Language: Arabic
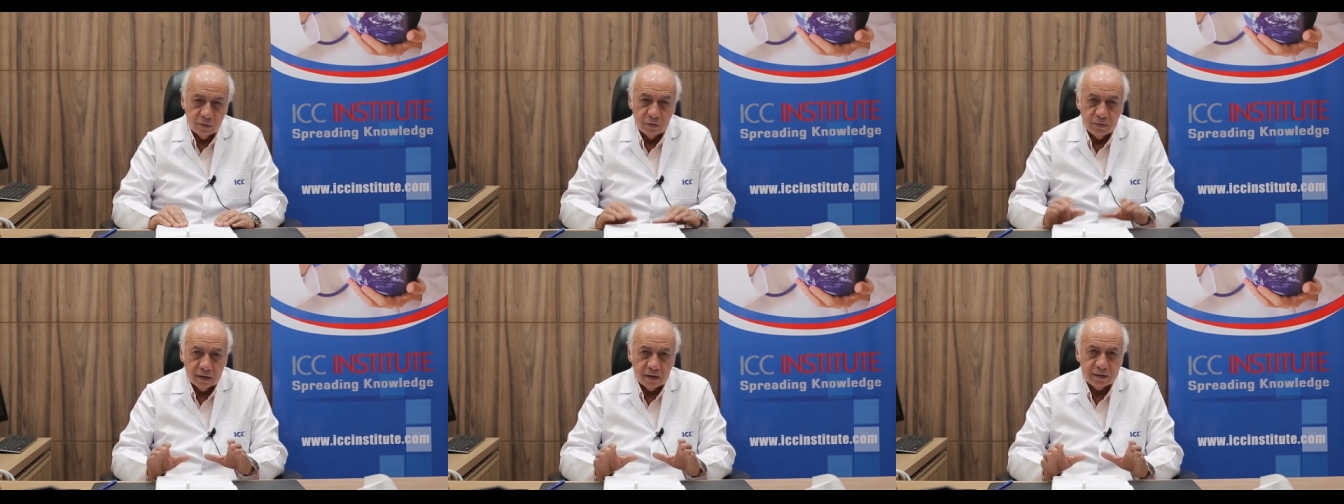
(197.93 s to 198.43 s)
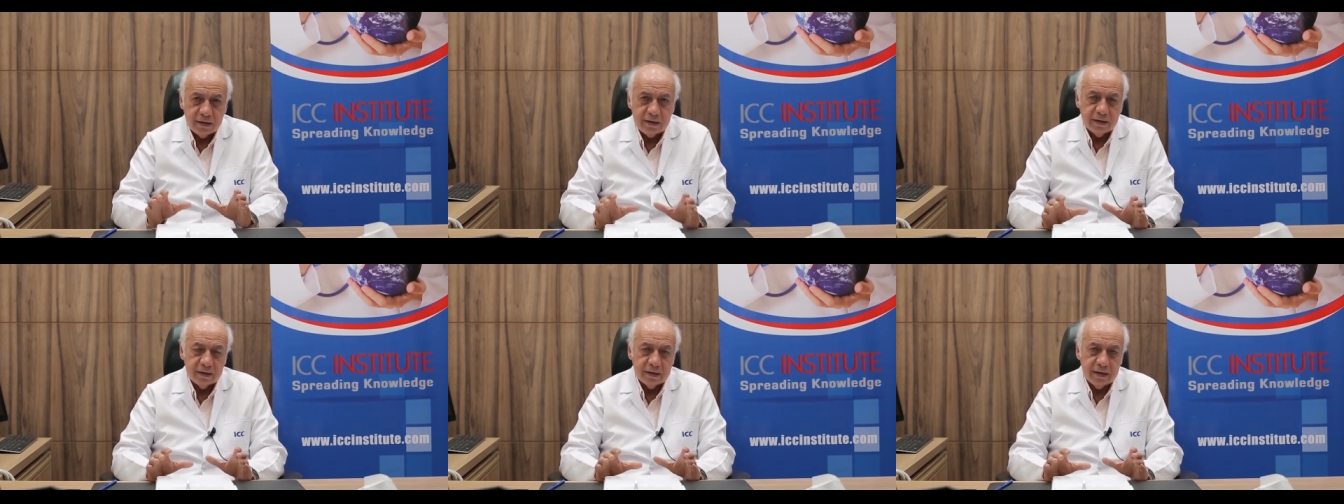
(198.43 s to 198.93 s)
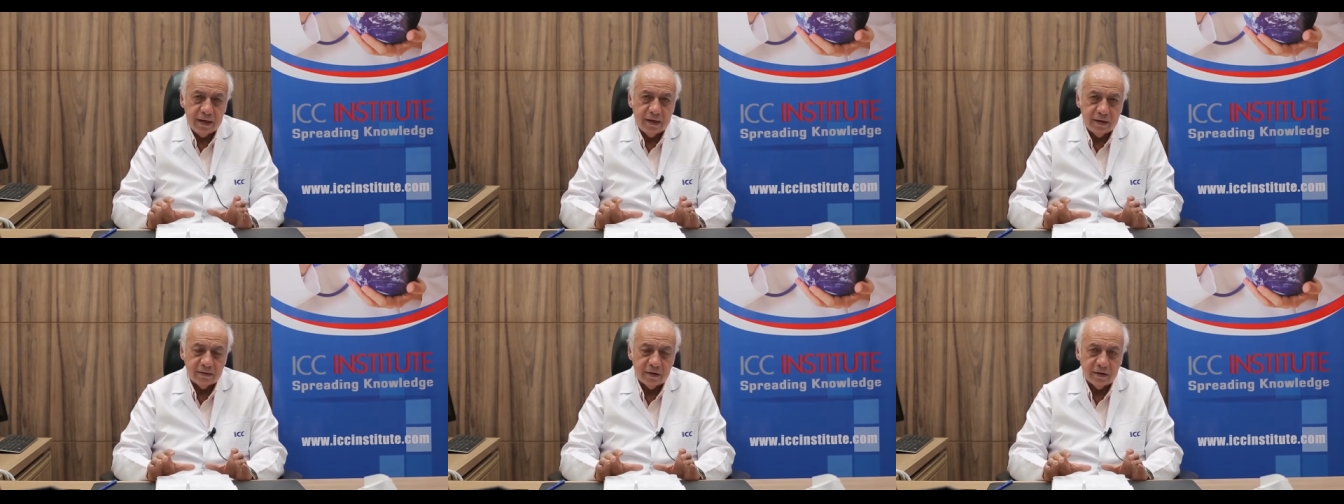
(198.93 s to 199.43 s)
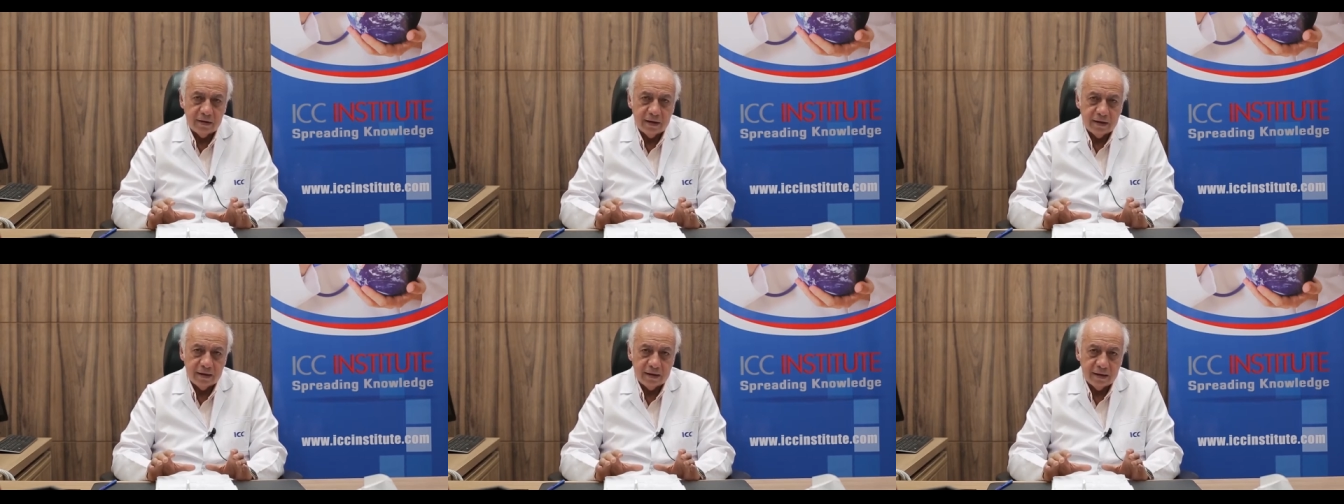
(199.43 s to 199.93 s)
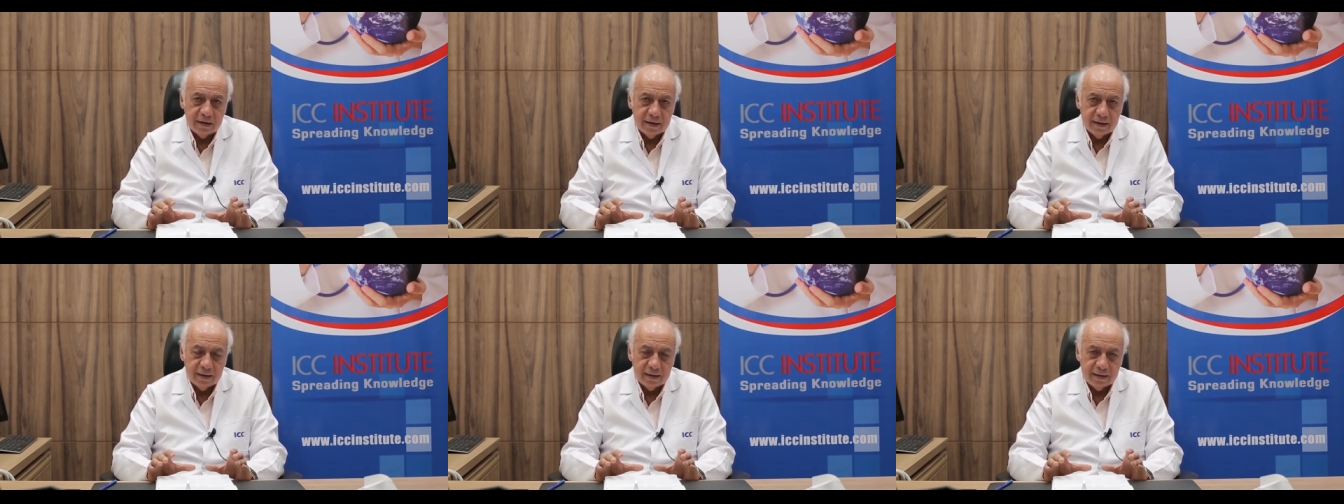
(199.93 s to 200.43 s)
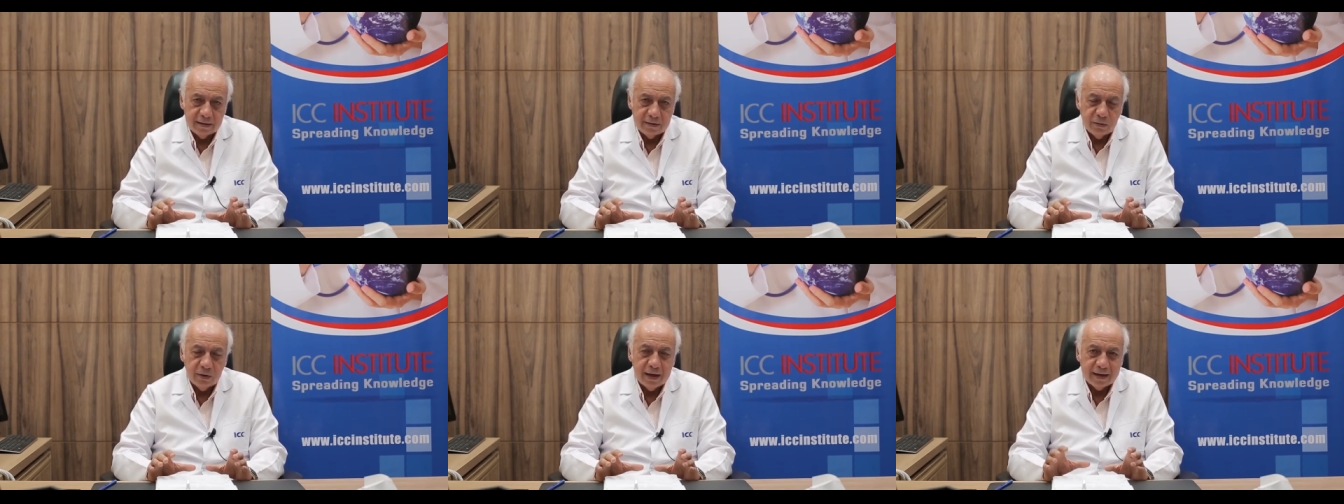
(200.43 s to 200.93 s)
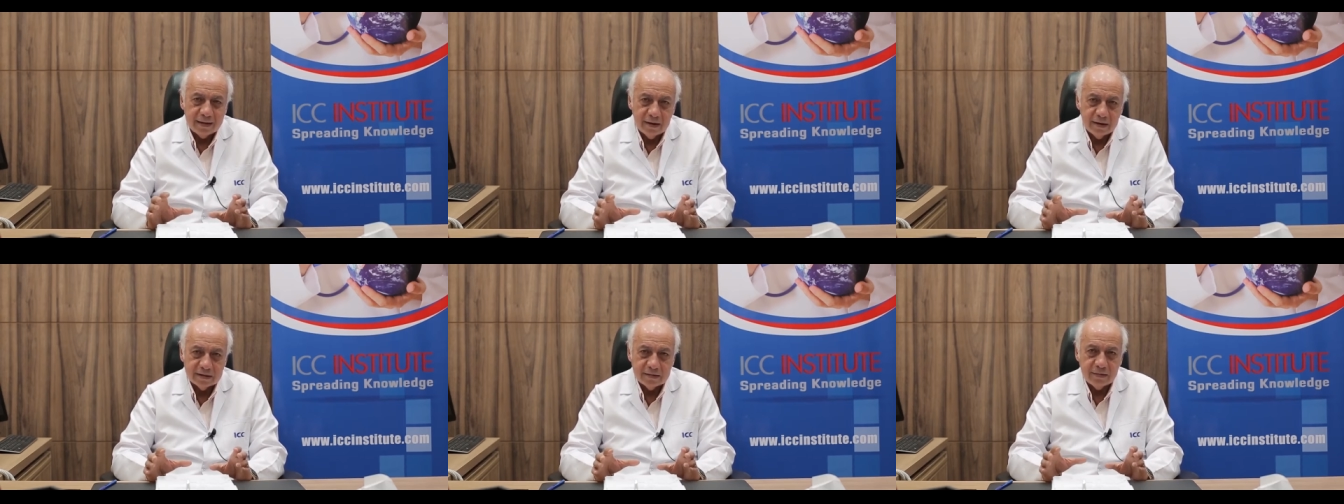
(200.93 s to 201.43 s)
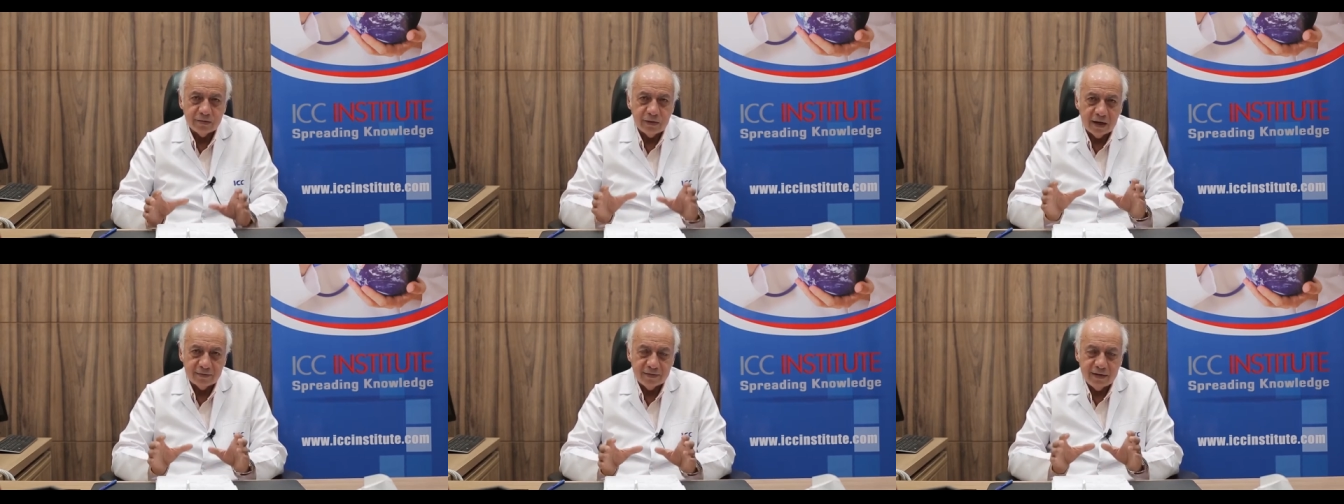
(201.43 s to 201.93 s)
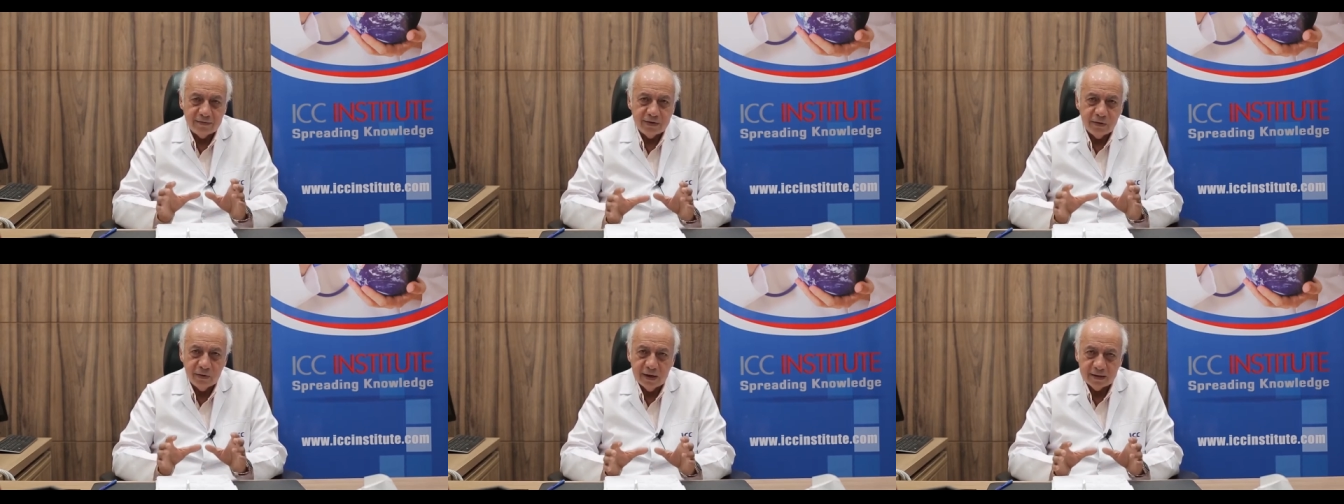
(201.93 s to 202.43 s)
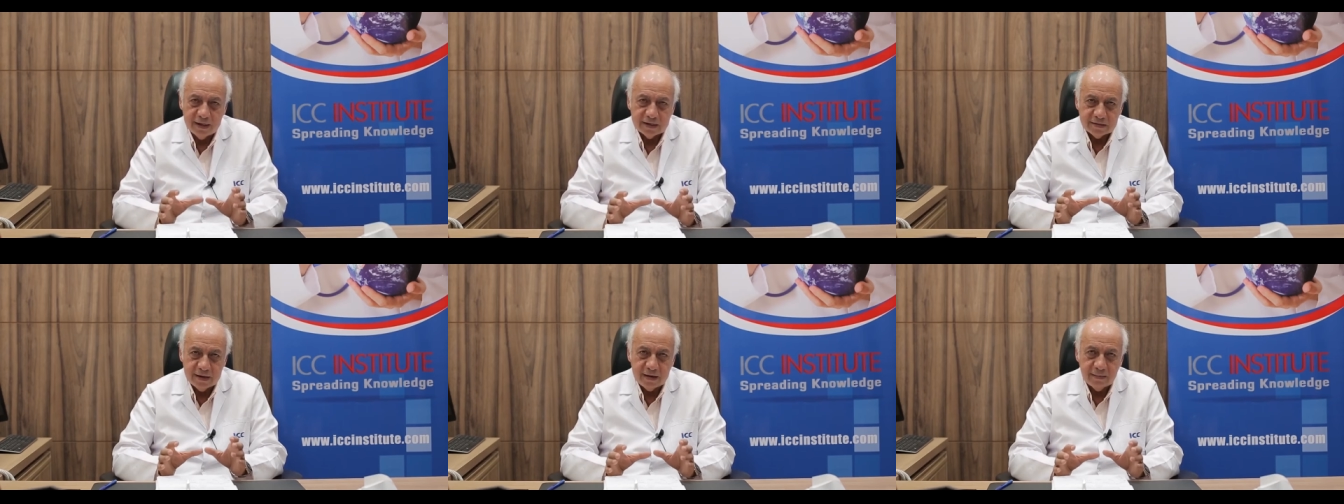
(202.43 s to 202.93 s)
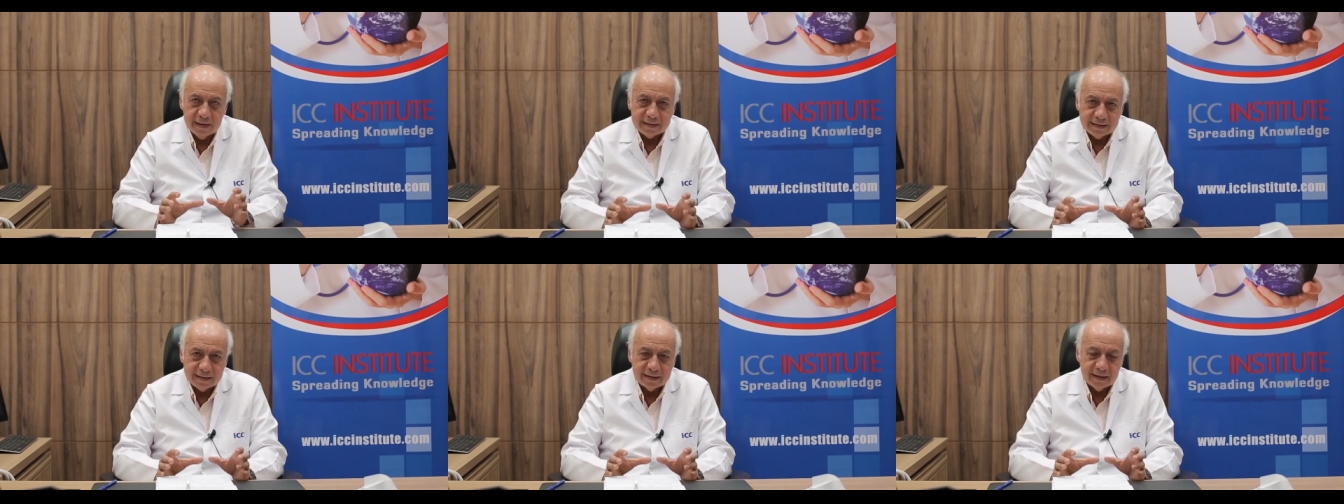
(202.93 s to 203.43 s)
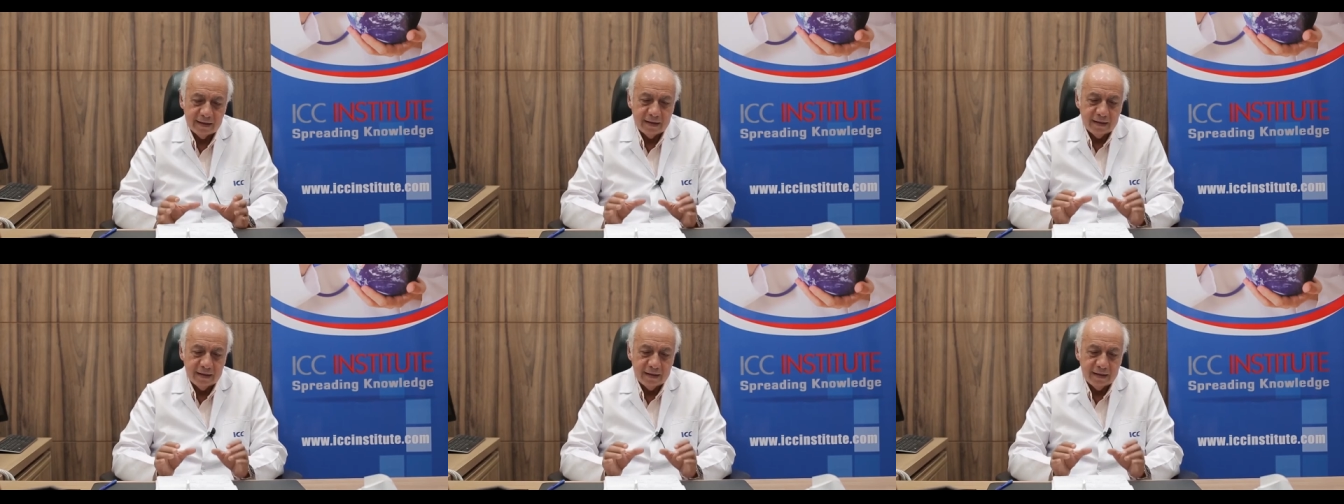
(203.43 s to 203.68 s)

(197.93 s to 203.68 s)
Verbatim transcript: والمره دي احنا اخترنا النيو جايد لاينز زي ما انتم عارفين في جايد لاينز بتعمل جديده